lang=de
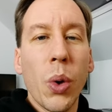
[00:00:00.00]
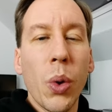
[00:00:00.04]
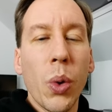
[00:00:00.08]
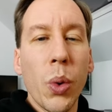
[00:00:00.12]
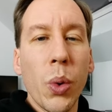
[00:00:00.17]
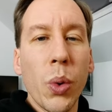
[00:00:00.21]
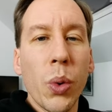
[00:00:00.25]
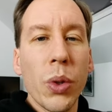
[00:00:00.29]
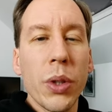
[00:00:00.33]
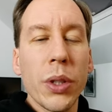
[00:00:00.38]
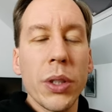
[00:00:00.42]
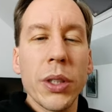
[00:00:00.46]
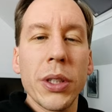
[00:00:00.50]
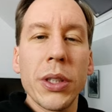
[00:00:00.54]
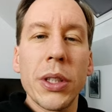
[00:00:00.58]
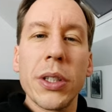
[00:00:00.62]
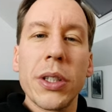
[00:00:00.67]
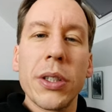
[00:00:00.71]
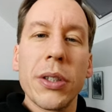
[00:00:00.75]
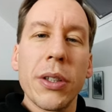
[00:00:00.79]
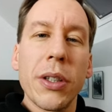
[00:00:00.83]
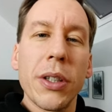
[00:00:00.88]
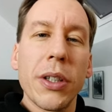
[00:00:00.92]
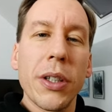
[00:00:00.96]

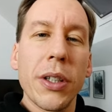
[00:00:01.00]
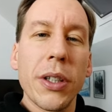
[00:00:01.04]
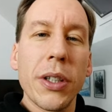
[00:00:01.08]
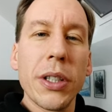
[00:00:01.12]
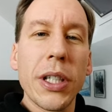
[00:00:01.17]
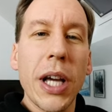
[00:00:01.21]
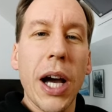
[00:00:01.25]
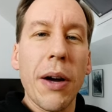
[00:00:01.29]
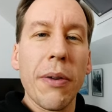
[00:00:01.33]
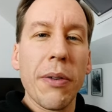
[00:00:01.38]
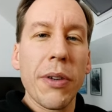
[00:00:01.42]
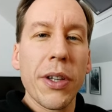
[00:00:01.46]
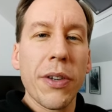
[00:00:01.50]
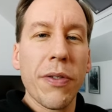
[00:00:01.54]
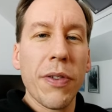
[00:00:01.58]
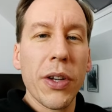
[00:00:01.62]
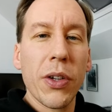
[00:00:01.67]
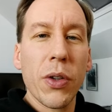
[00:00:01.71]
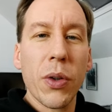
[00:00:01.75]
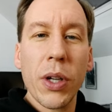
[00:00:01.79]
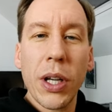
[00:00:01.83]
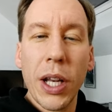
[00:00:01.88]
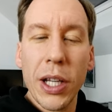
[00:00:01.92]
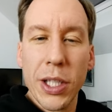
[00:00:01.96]
Und äh, ja, ich
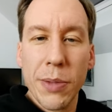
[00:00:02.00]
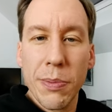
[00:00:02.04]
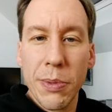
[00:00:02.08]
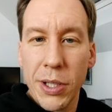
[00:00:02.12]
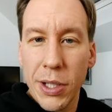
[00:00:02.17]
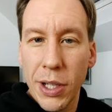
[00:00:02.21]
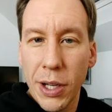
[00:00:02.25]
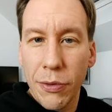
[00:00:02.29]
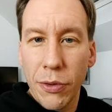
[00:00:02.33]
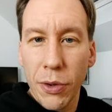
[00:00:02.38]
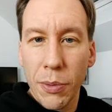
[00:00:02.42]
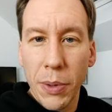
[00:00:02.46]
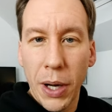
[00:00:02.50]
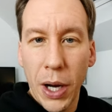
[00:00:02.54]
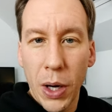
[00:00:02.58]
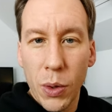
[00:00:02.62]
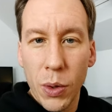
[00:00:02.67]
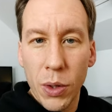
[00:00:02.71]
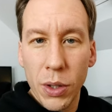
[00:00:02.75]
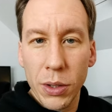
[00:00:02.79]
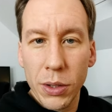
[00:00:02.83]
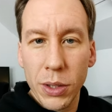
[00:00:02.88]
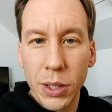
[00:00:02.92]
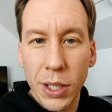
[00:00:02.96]
werde noch ein kleines bisschen dafür
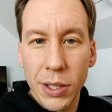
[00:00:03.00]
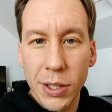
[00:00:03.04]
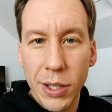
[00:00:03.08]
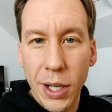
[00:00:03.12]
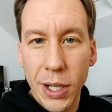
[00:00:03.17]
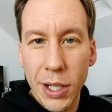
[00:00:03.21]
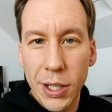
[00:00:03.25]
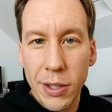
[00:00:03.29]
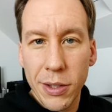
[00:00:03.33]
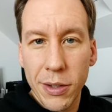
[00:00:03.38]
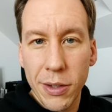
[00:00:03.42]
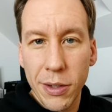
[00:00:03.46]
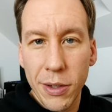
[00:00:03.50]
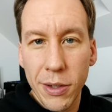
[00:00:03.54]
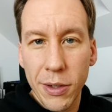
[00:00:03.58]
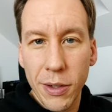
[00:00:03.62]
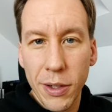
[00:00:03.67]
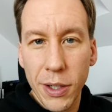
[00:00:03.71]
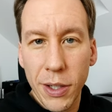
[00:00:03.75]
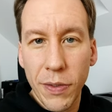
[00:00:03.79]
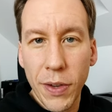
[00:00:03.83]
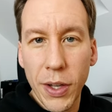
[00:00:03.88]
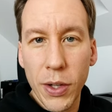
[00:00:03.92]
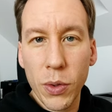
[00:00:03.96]
brauchen. Das heißt,
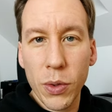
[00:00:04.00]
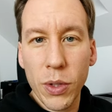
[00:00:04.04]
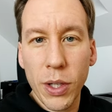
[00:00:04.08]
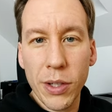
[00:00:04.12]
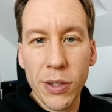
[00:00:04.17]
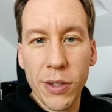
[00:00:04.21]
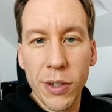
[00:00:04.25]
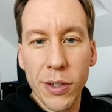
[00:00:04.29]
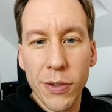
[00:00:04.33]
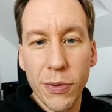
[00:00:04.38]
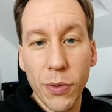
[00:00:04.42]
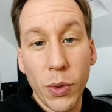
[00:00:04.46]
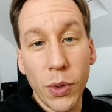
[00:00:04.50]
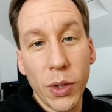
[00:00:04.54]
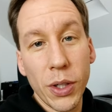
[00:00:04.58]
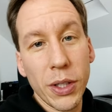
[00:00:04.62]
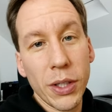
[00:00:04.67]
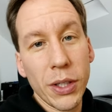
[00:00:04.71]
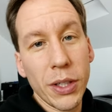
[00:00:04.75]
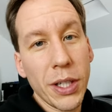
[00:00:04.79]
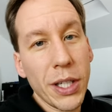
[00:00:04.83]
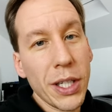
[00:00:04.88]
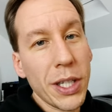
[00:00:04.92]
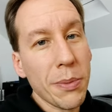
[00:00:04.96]
äh, ich werde euch das jetzt
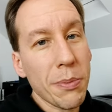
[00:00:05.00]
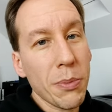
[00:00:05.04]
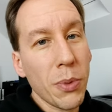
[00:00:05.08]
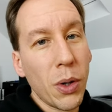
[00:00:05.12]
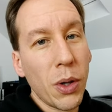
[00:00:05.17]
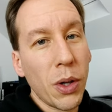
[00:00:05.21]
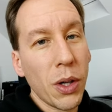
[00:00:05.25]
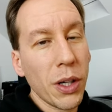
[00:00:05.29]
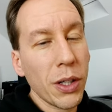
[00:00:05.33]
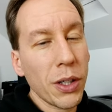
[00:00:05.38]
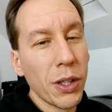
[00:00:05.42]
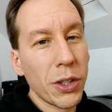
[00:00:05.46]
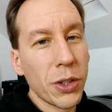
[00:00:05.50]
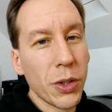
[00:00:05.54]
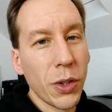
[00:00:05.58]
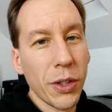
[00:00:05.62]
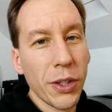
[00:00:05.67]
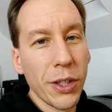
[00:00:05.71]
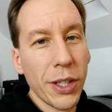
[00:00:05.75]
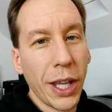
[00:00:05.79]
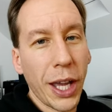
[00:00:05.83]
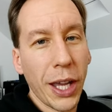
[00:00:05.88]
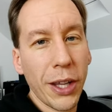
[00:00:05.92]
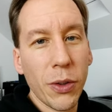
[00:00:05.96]
wohl nicht morgen
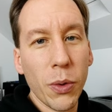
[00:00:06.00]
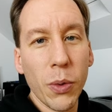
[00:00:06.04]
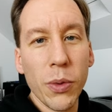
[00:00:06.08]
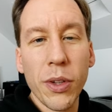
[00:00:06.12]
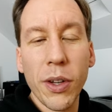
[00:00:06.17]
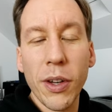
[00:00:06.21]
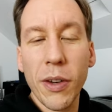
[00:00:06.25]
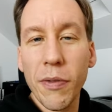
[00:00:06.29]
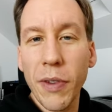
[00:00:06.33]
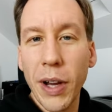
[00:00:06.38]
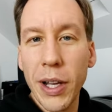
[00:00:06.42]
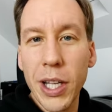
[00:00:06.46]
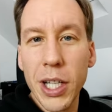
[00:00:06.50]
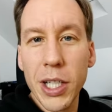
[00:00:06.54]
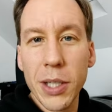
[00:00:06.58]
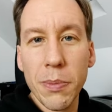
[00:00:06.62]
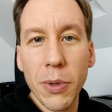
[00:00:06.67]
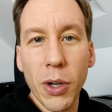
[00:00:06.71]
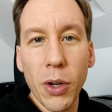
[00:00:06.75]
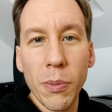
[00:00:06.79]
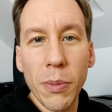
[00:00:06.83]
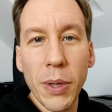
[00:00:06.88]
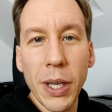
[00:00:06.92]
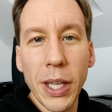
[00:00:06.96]
schon direkt unter den
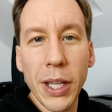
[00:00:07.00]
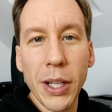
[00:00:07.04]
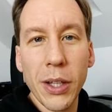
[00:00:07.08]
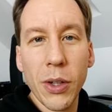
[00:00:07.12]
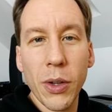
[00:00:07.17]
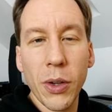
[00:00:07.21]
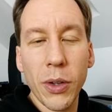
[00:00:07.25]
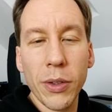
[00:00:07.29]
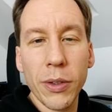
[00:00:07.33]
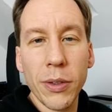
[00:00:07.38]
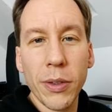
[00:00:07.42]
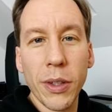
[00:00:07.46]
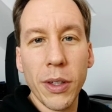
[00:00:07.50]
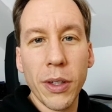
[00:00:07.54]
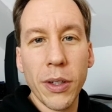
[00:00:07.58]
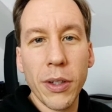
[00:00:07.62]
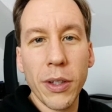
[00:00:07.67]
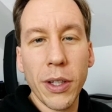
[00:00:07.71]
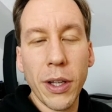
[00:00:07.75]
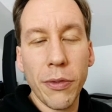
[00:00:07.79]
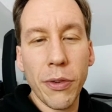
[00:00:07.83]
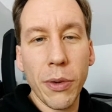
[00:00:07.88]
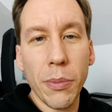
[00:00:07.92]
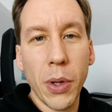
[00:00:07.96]
Weihnachtsbaum legen können.
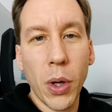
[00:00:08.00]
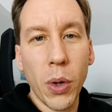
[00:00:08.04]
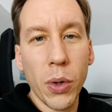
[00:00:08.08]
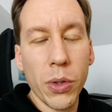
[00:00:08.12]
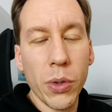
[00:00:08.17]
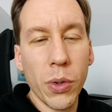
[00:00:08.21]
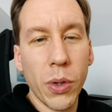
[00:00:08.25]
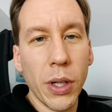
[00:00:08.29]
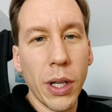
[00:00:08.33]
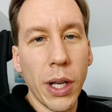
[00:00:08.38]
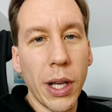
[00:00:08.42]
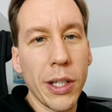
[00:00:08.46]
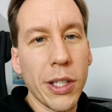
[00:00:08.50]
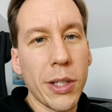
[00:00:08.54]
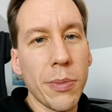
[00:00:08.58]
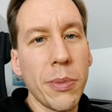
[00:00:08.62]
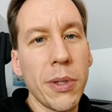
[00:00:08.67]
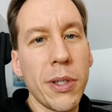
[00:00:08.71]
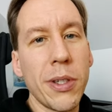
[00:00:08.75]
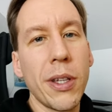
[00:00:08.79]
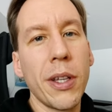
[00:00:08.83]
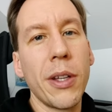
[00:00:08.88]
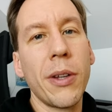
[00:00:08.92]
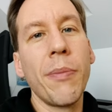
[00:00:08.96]
Äh, dafür brauche ich noch ein kleines
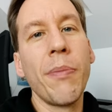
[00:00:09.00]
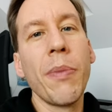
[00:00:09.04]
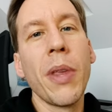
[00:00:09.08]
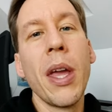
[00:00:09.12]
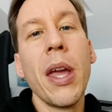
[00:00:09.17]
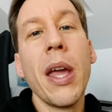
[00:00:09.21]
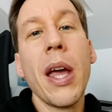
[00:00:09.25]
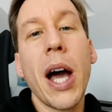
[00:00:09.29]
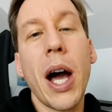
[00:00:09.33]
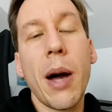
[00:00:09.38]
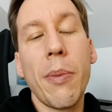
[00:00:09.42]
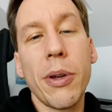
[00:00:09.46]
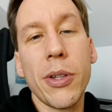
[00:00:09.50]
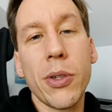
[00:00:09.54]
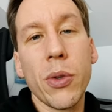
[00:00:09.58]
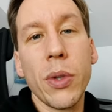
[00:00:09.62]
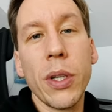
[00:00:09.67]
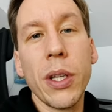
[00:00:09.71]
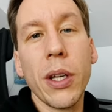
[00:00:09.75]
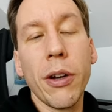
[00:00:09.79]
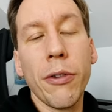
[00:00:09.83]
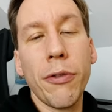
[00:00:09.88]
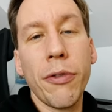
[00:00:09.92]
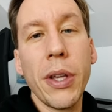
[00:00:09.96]
bisschen. Aber so
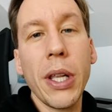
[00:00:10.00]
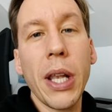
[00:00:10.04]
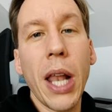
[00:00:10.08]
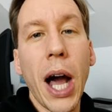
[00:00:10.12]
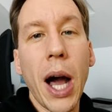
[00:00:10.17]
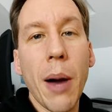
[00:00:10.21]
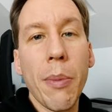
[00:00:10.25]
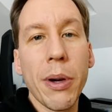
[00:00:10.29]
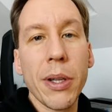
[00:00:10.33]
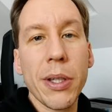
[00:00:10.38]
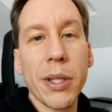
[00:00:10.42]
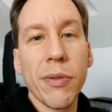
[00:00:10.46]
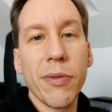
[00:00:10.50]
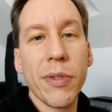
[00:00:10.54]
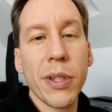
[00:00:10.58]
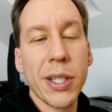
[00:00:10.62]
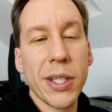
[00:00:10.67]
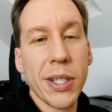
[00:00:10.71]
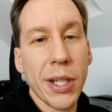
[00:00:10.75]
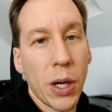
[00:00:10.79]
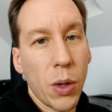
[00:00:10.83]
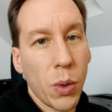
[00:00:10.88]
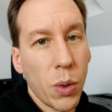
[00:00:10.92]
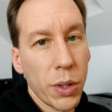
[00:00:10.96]
irre viel Arbeit wird
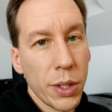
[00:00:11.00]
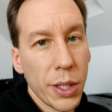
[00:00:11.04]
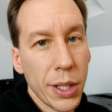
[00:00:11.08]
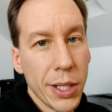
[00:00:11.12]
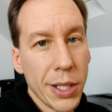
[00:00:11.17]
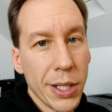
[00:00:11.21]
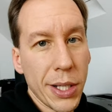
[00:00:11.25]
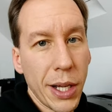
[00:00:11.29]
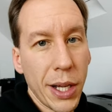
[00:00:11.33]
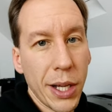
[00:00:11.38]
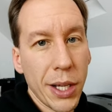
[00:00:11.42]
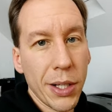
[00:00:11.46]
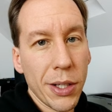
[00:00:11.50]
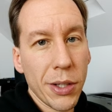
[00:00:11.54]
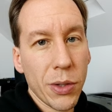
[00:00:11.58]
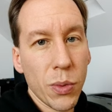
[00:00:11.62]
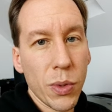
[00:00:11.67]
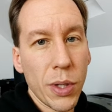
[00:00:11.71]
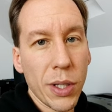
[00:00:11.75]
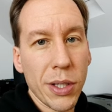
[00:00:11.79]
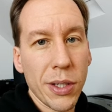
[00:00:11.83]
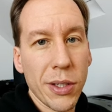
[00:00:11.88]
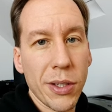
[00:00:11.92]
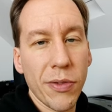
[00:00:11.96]
es auch nicht sein,
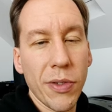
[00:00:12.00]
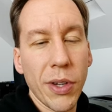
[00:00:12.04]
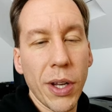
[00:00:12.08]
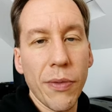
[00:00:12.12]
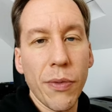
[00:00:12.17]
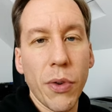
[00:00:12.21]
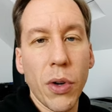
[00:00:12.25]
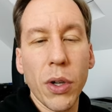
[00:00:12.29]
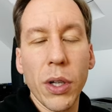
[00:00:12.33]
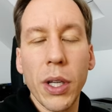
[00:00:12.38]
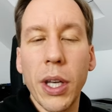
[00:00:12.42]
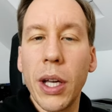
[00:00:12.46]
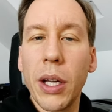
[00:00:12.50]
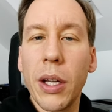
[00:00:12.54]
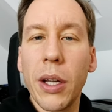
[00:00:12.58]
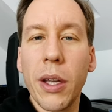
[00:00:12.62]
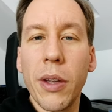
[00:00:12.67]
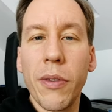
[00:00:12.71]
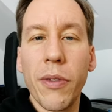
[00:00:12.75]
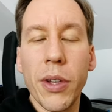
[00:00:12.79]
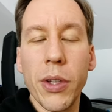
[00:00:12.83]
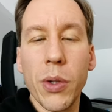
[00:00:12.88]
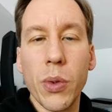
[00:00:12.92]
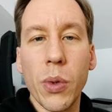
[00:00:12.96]
sodass das wieder wochenlang
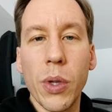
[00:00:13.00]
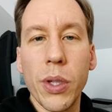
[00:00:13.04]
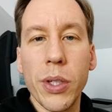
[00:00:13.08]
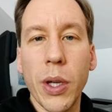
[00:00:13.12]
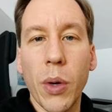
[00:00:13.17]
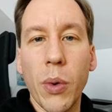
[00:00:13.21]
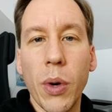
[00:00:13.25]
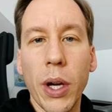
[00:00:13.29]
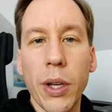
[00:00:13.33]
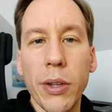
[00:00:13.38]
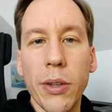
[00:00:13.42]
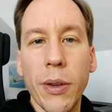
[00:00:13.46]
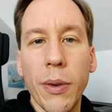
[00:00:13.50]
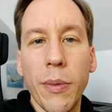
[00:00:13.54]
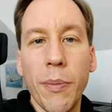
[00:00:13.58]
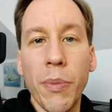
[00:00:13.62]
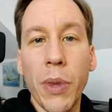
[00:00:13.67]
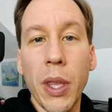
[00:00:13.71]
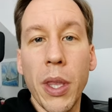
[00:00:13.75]
eventuell dauert.